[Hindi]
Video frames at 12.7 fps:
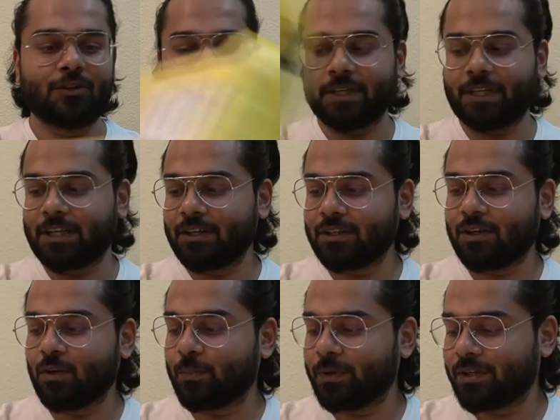तो मैंने कहा ज़रा
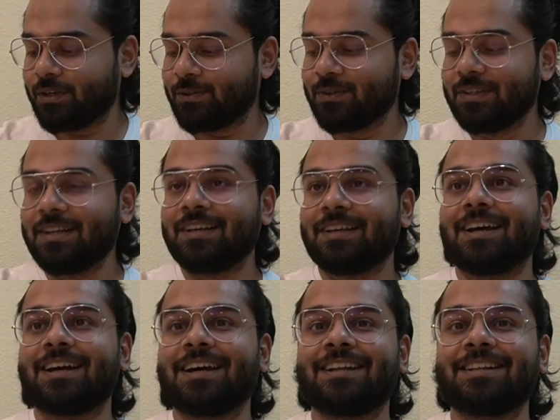ओपन करो क्या
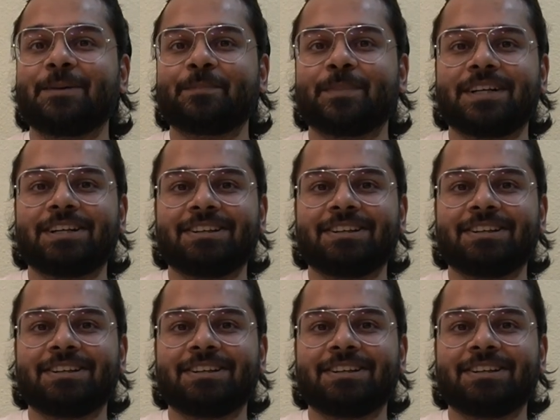कह रही थी अम्मा